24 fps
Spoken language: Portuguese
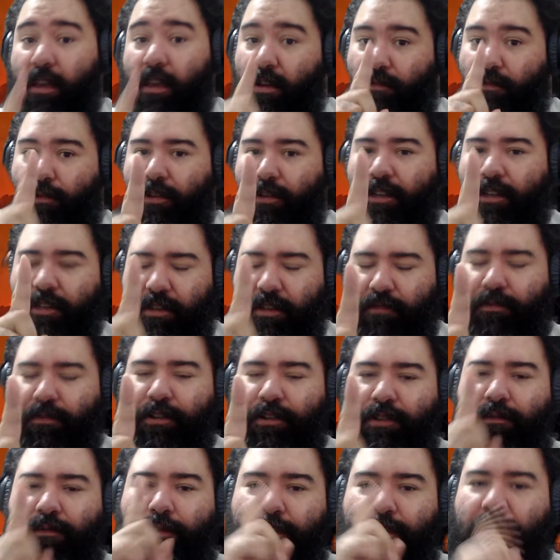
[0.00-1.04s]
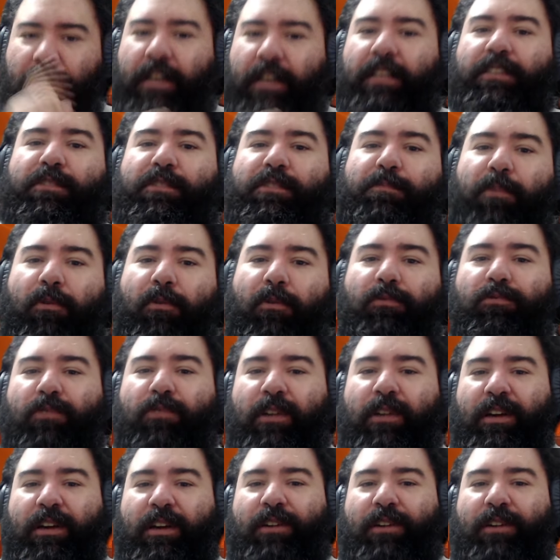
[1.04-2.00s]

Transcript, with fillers: E eu vou, te, eu vou chegar nesse ponto